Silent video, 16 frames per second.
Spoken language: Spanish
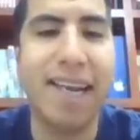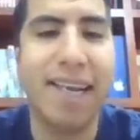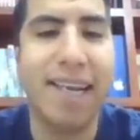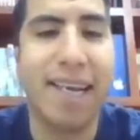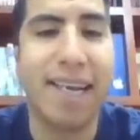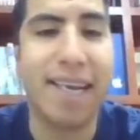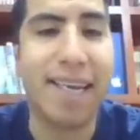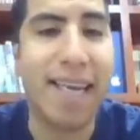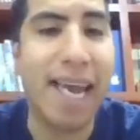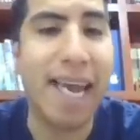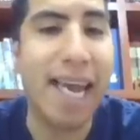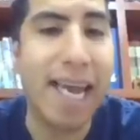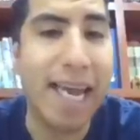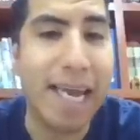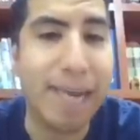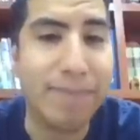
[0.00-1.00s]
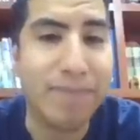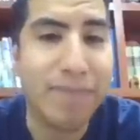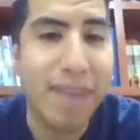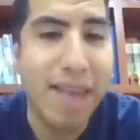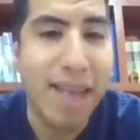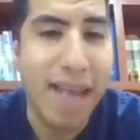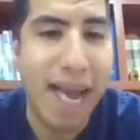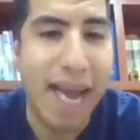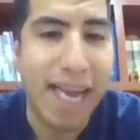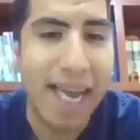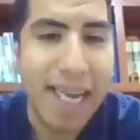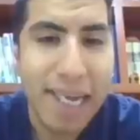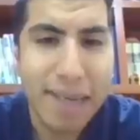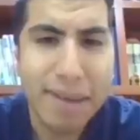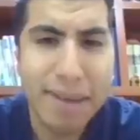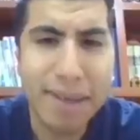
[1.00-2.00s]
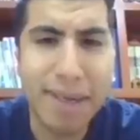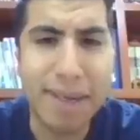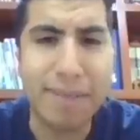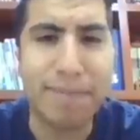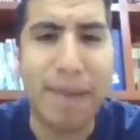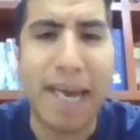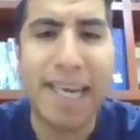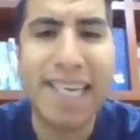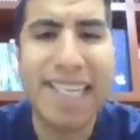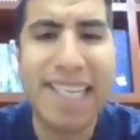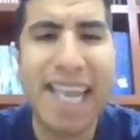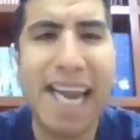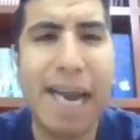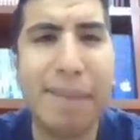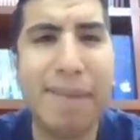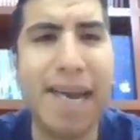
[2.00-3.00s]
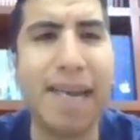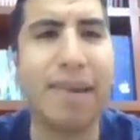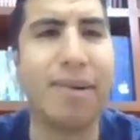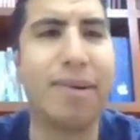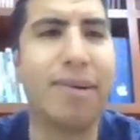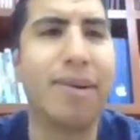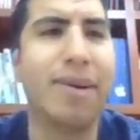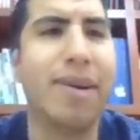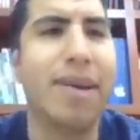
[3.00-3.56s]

eh, que ahí eh, bajita la mano,